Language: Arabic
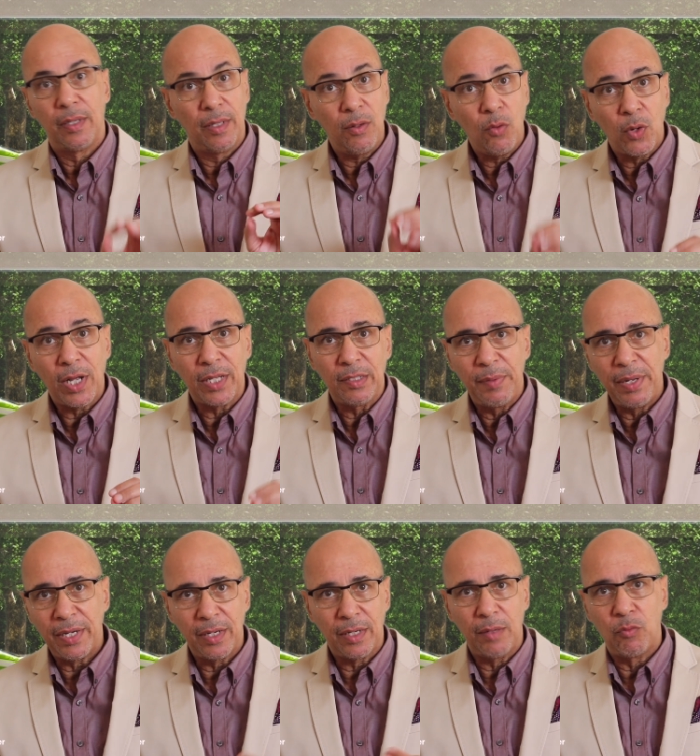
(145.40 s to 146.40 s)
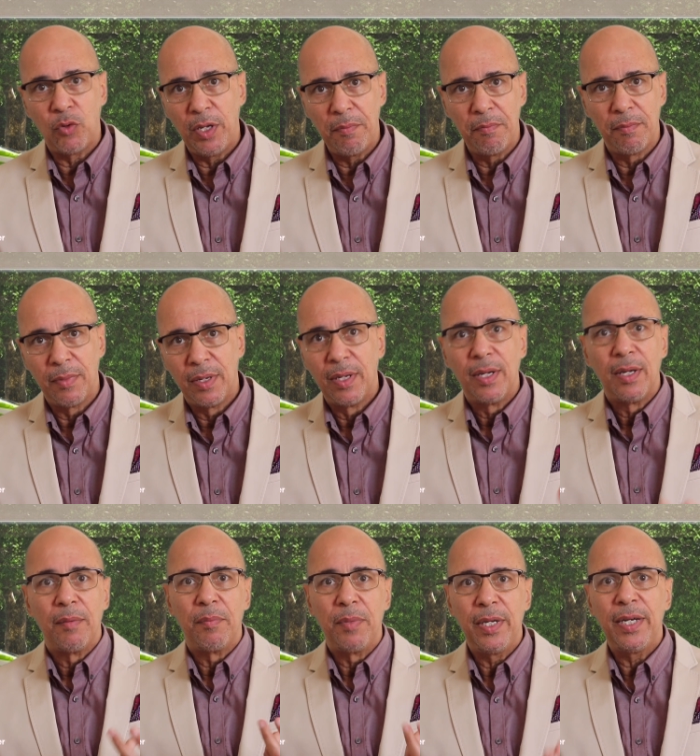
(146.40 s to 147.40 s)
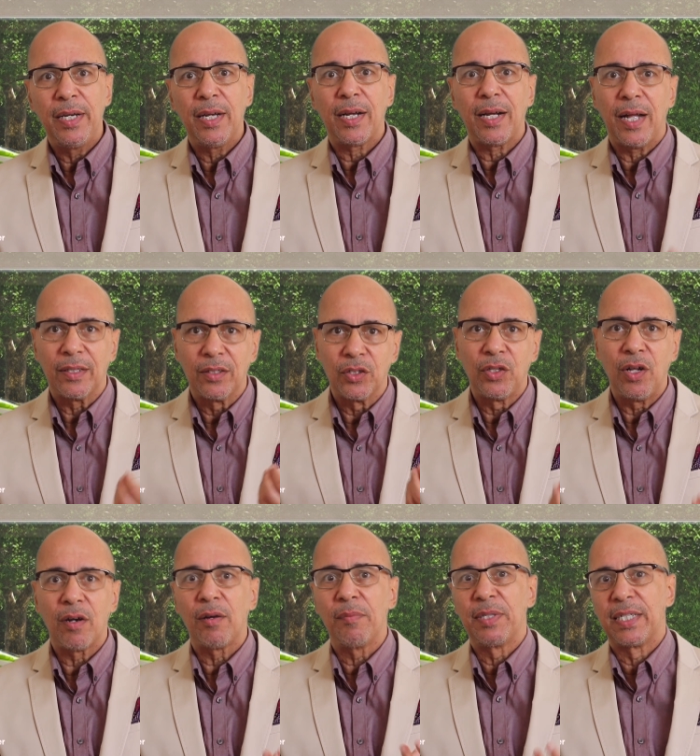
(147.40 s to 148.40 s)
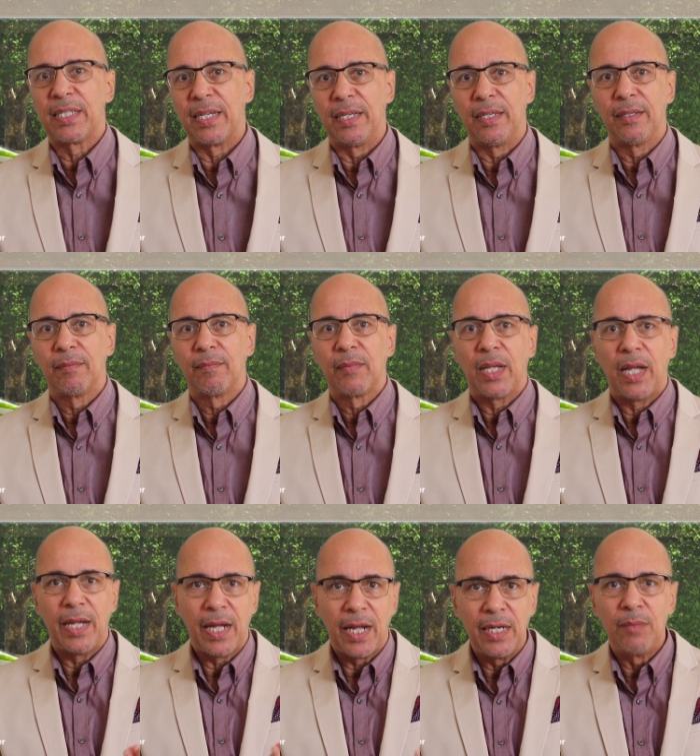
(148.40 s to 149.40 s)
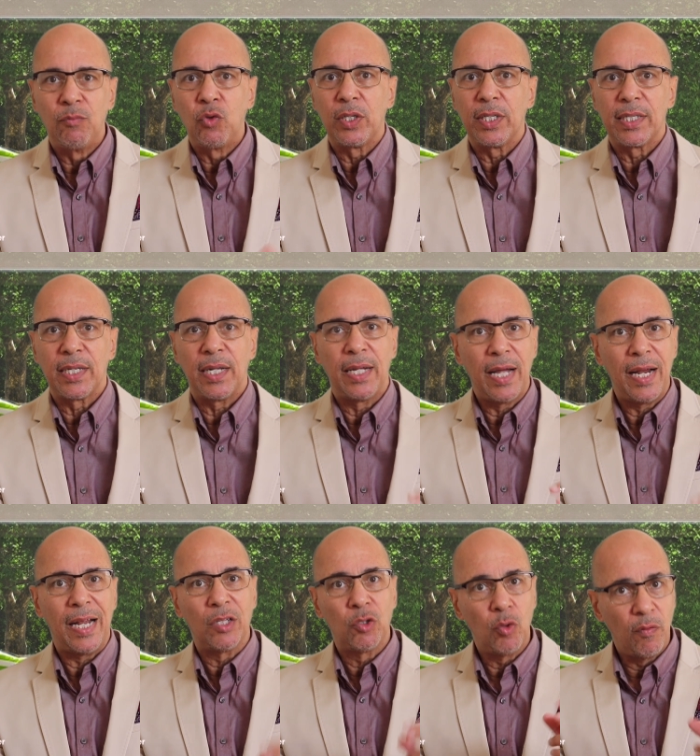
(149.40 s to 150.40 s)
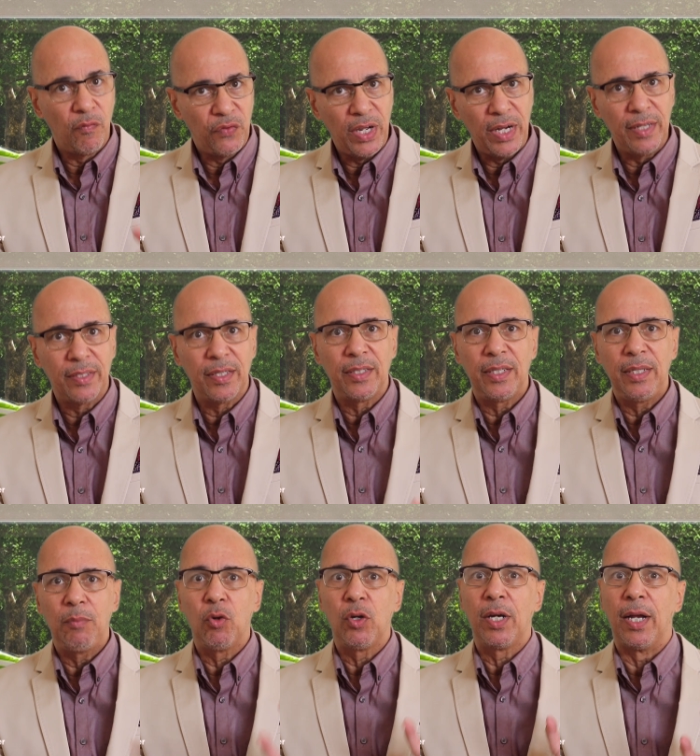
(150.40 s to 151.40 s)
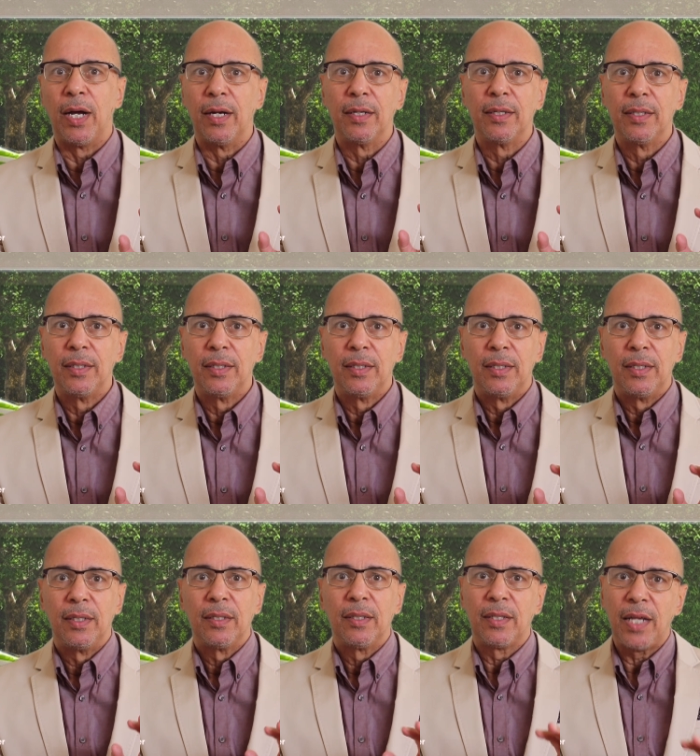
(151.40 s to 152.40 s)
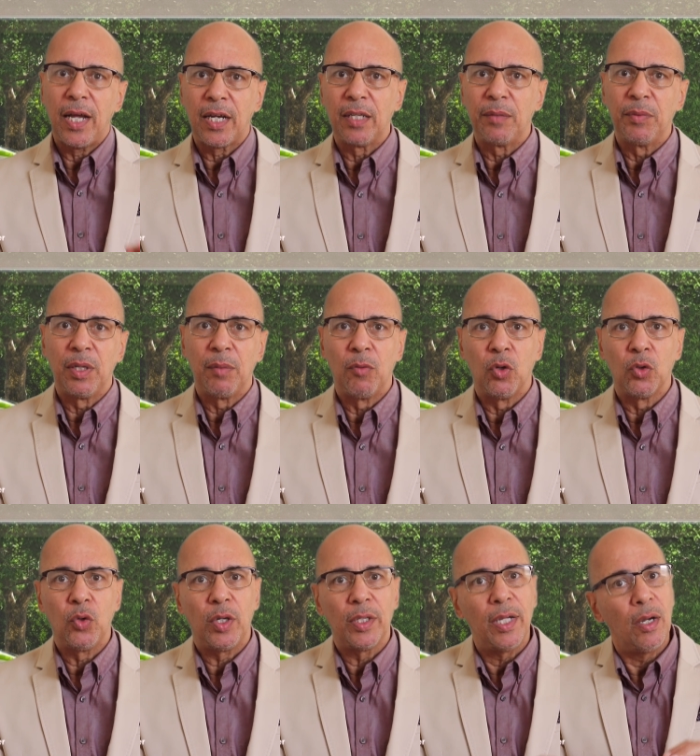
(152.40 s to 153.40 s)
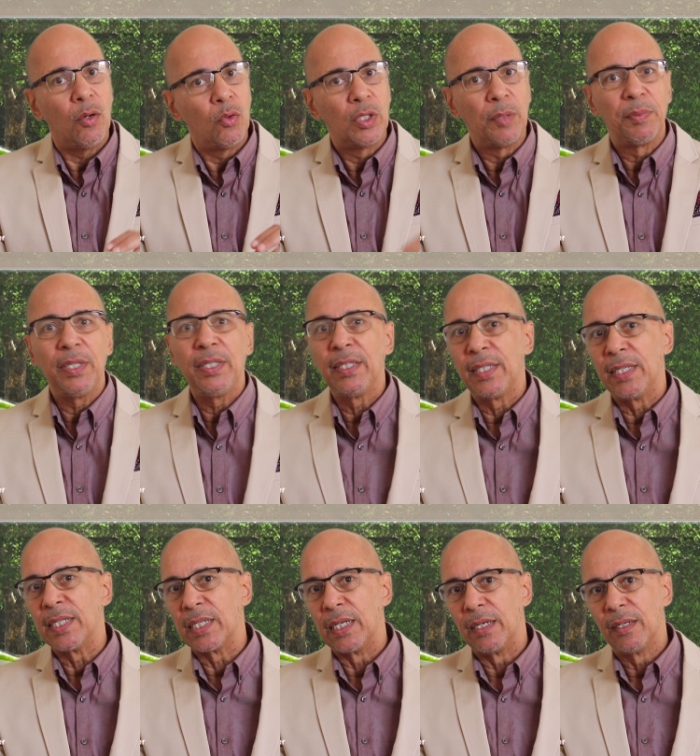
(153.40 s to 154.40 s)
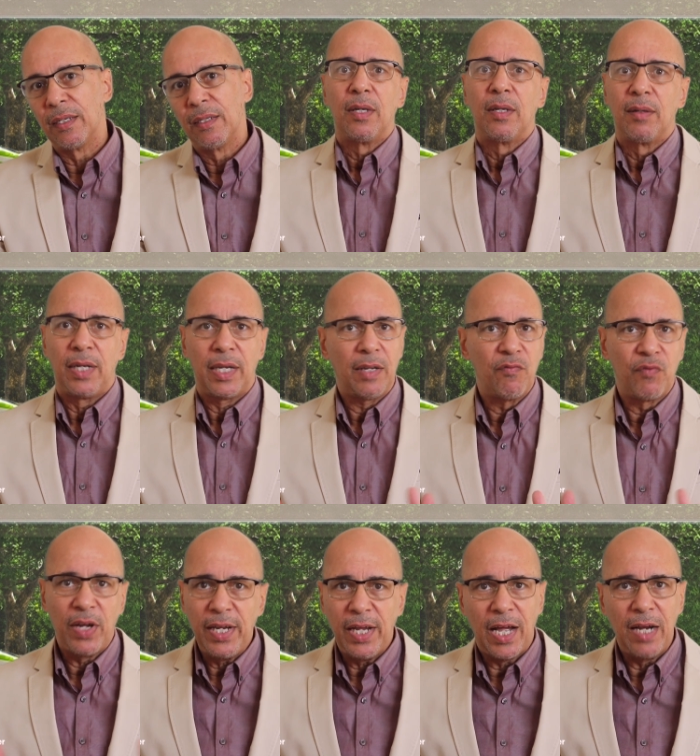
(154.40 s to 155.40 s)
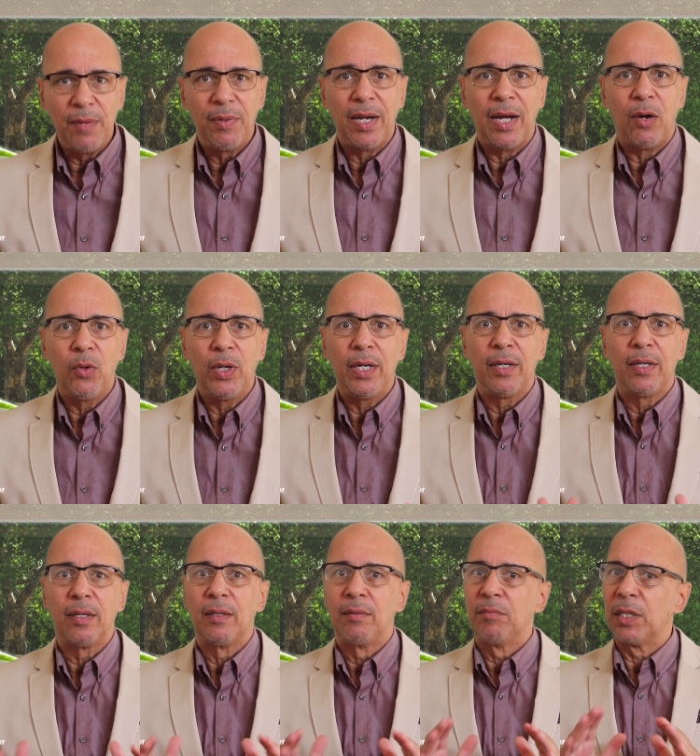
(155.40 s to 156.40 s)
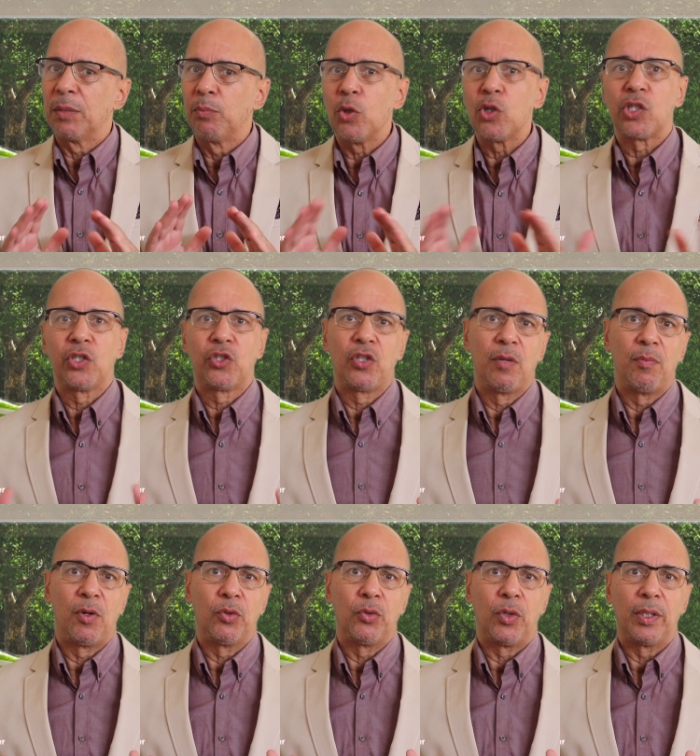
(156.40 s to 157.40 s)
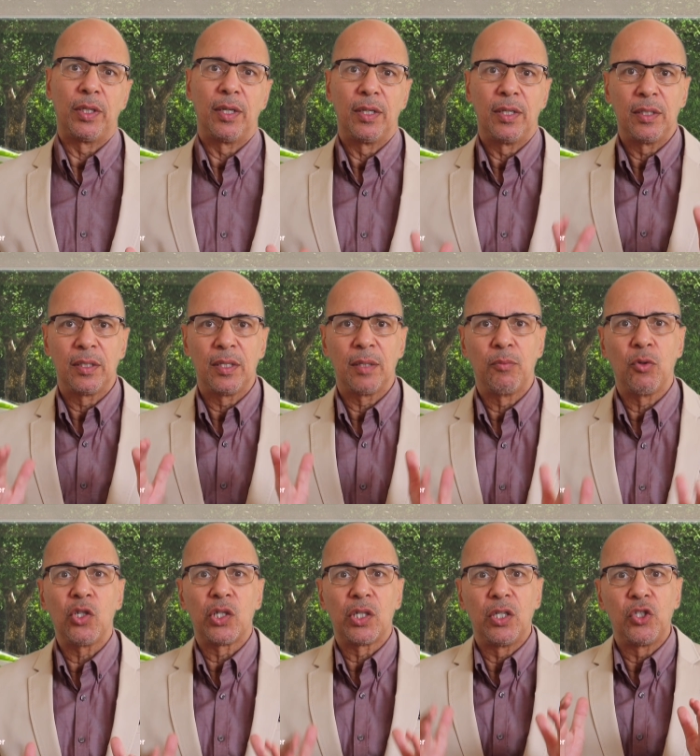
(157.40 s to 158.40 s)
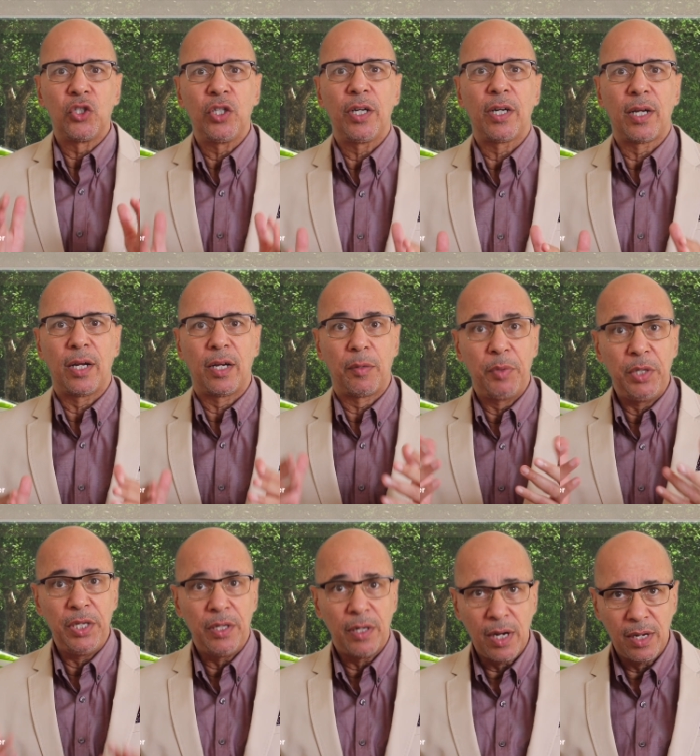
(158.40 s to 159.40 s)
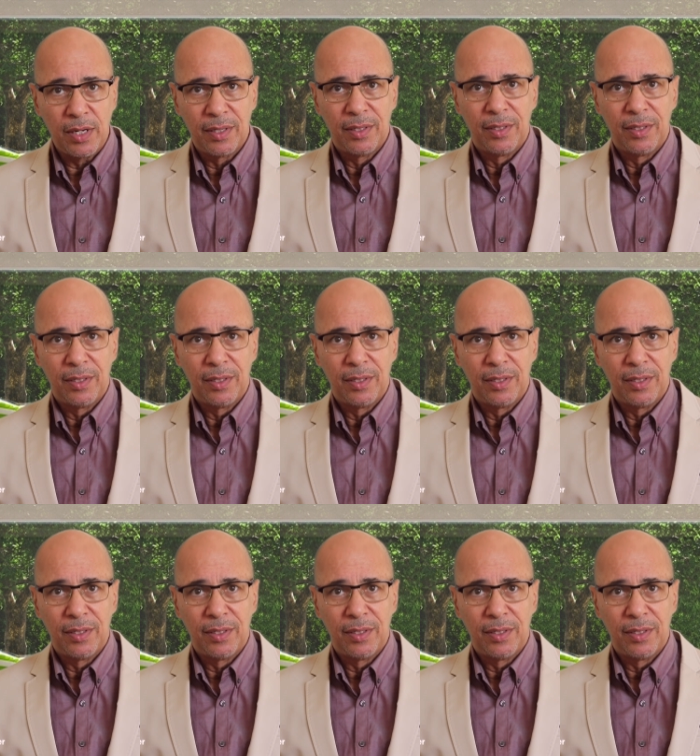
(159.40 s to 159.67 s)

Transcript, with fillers: اوجع دماغك المهم بانك هتتدرب ازاي هيعلموك ازاي هل عندهم فعلا تدريب ولا لا تتاكد من الموضوع ده وتبتدي تنزل لكن في اي حال من الاحوال ما تبصش للموضوع ده انت تبص للشركه كبيره